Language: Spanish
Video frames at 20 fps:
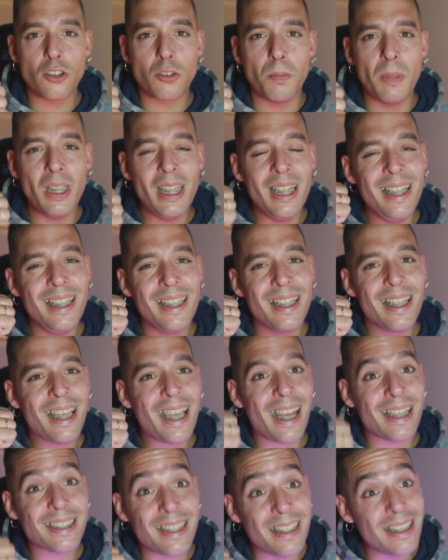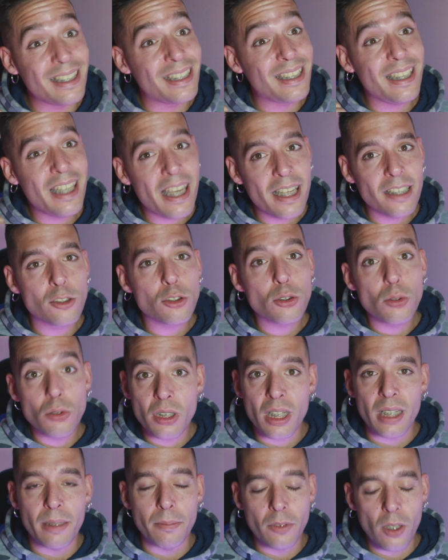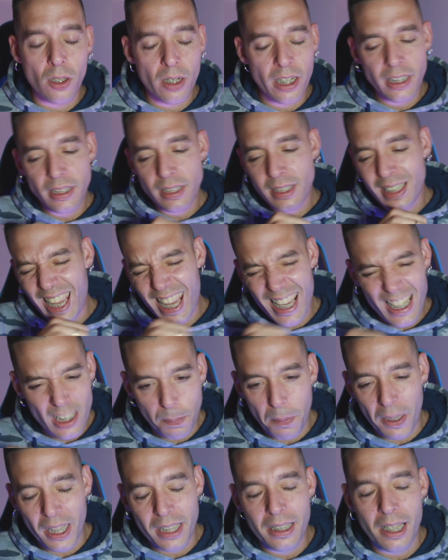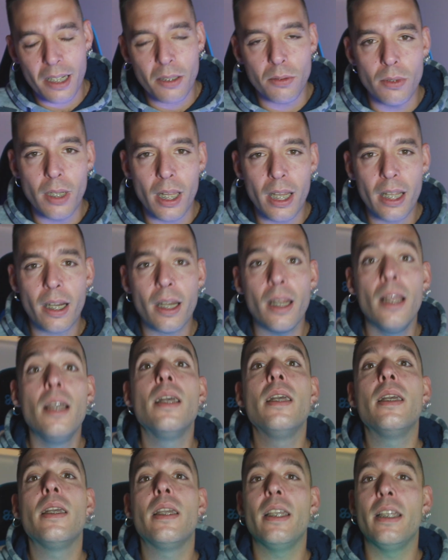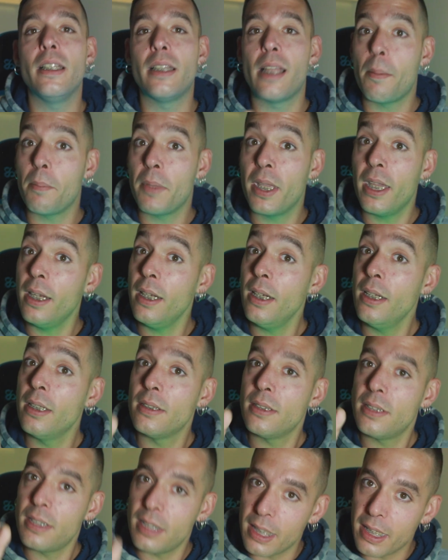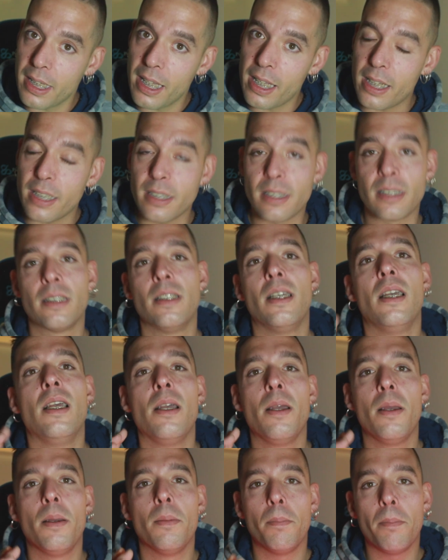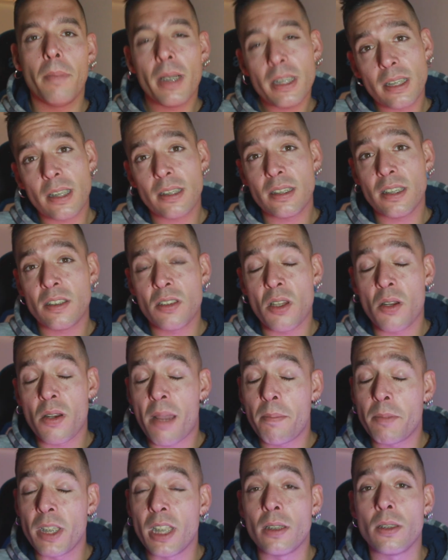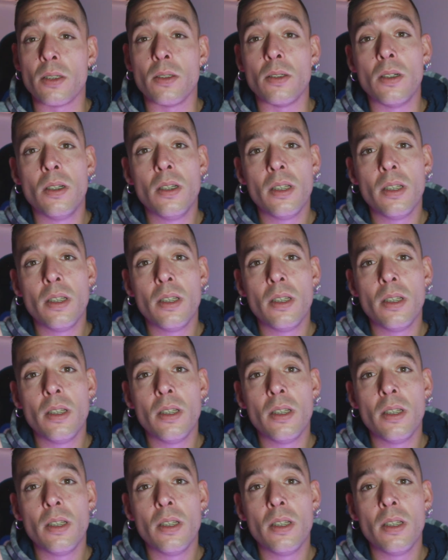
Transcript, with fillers: mil, casi 100 suscriptores, espectacular, y también, si quieres, más asesoramiento